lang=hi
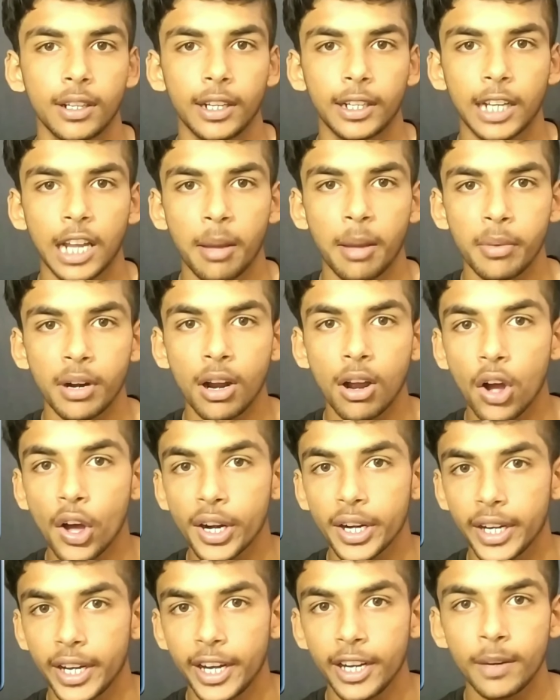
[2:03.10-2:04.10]
का कैमरा
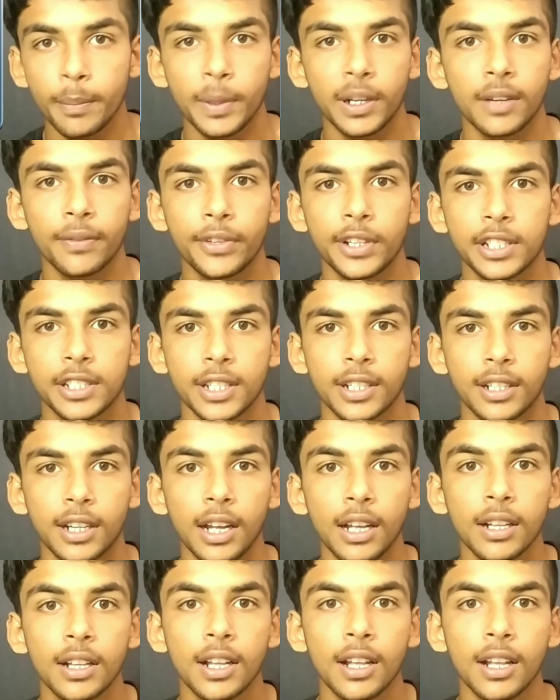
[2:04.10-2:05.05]
और 8 मेगापिक्सल का